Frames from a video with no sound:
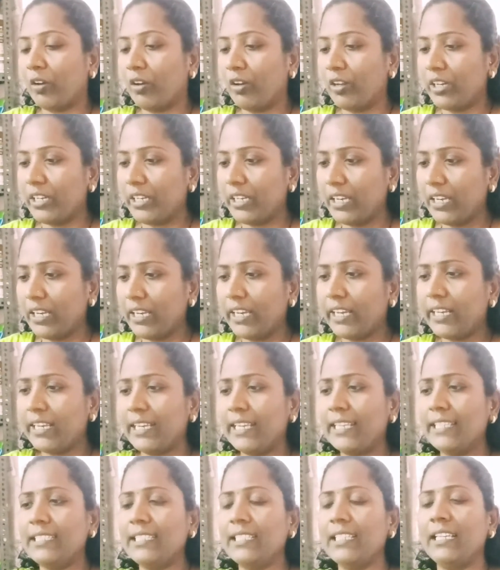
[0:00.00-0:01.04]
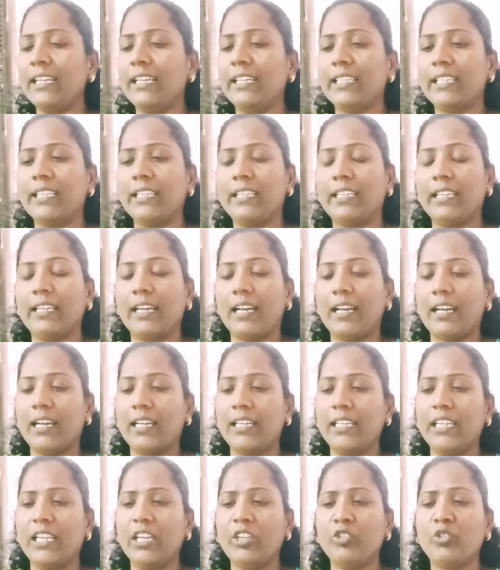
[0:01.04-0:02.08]
और यह एक ऐसी लड़की की
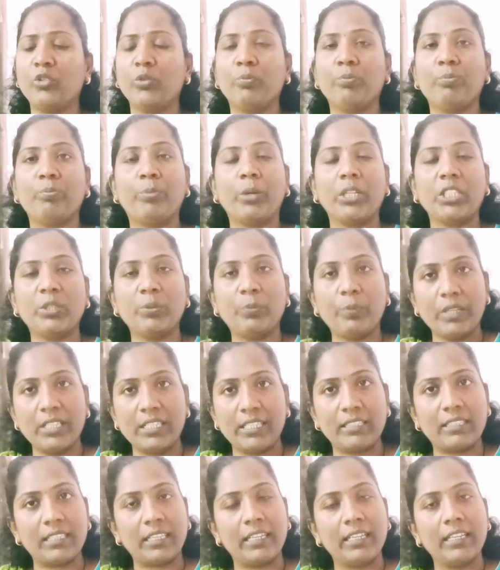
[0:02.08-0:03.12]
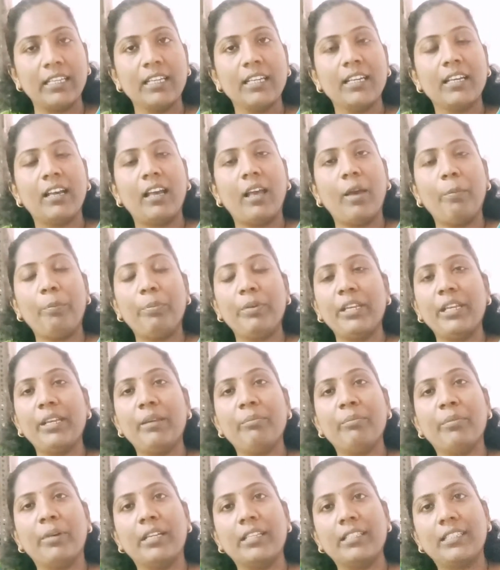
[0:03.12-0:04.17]
कहानी है जो बचपन से अपनी
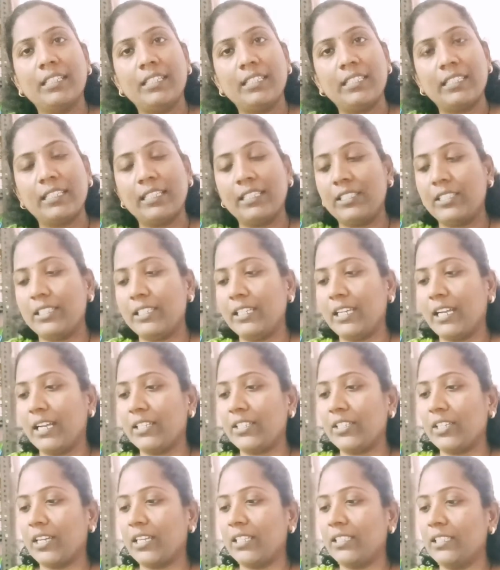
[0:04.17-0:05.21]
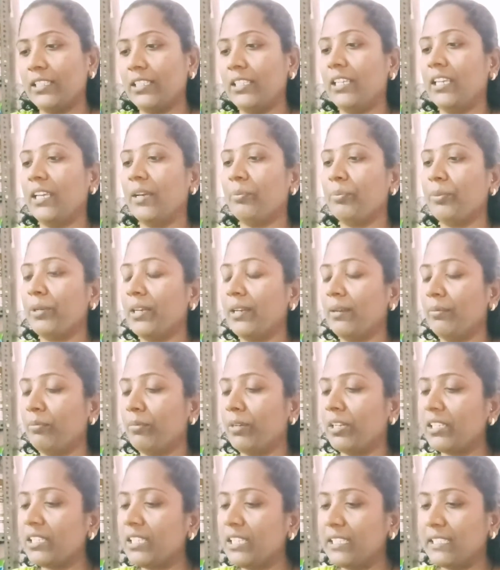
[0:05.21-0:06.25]
मर्ज़ी से जीना चाहती है अपने
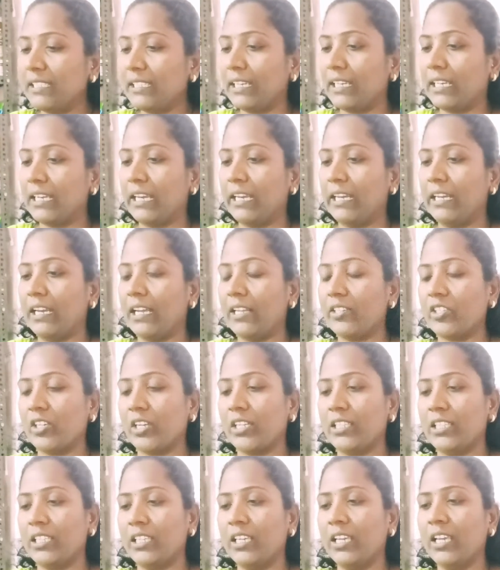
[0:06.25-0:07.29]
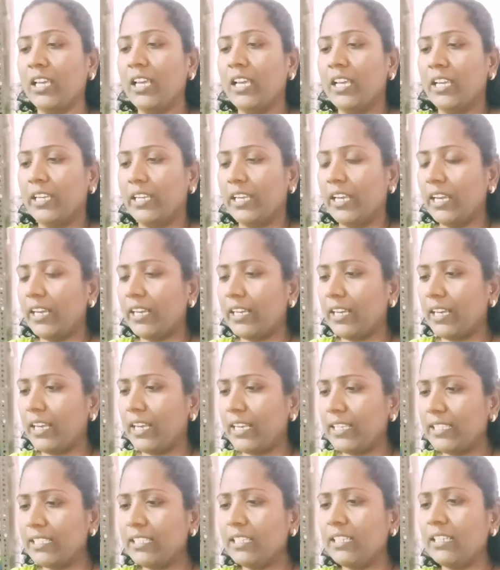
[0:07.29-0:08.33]
मर्ज़ी से खेलना चाहती है यह एक
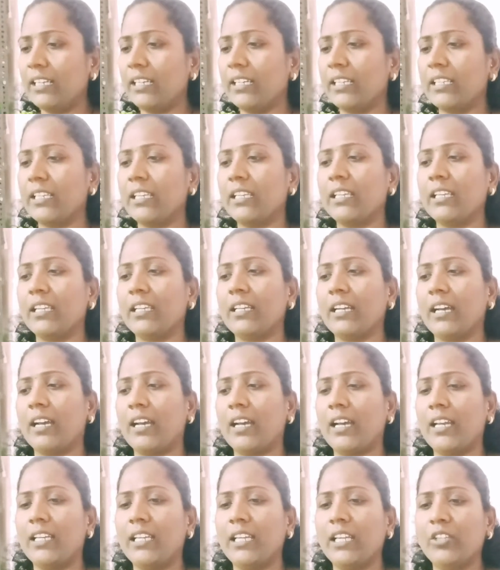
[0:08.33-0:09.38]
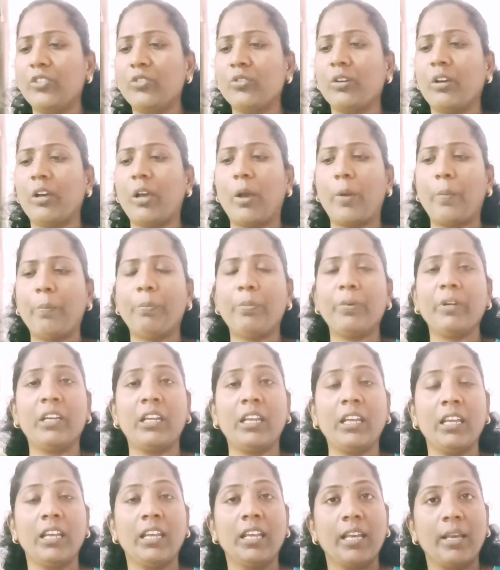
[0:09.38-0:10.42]
ऐसी लड़की की कहानी है जो
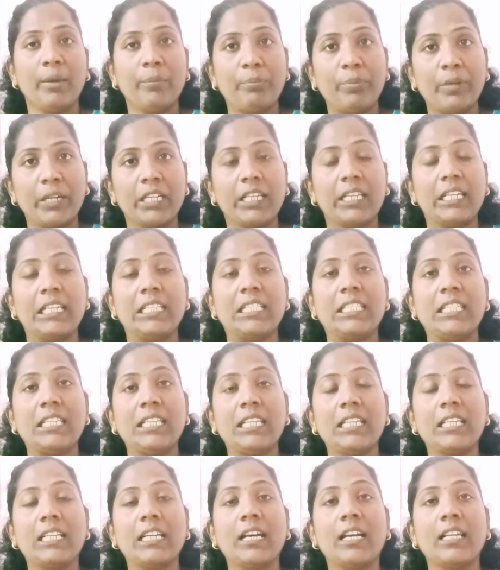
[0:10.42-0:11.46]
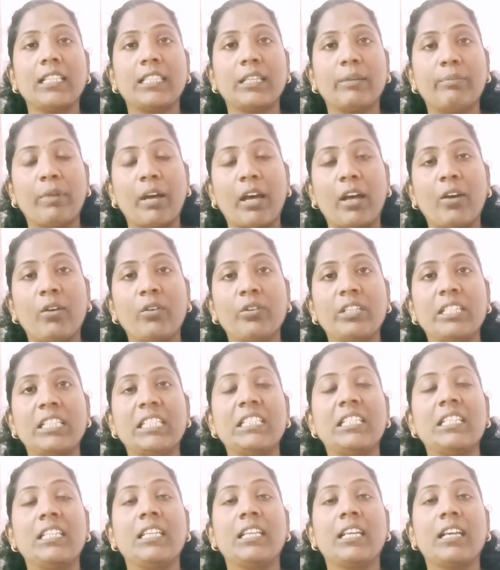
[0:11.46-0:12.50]
अपने पर किसी का दबाव
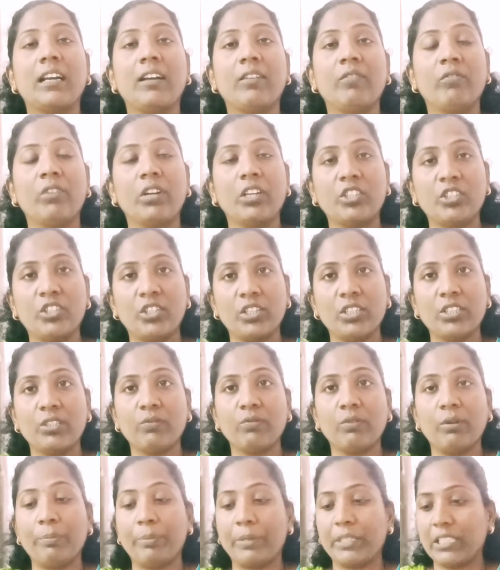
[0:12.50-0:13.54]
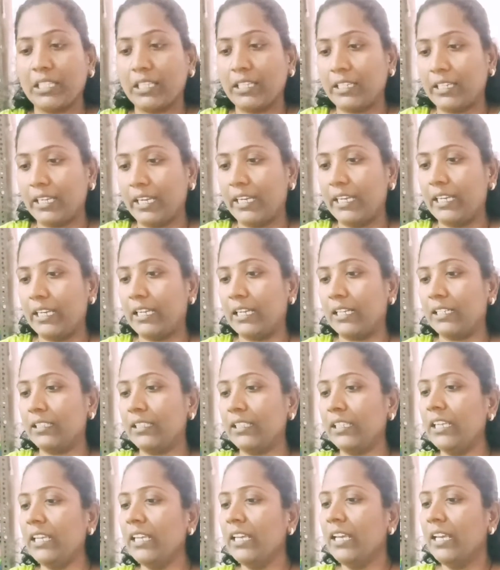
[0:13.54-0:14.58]
किसी का वर्चस्व पसंद नहीं
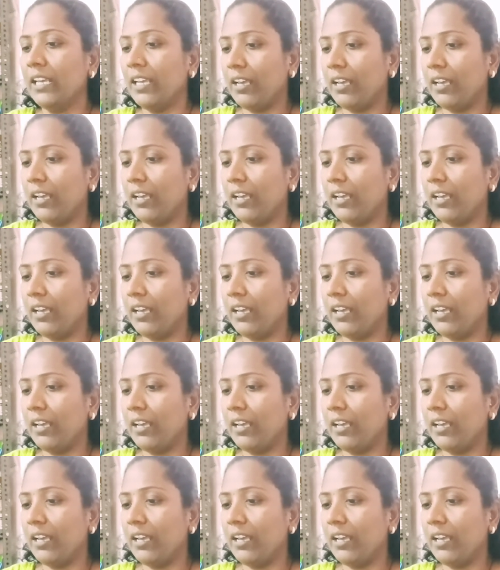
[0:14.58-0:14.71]
करती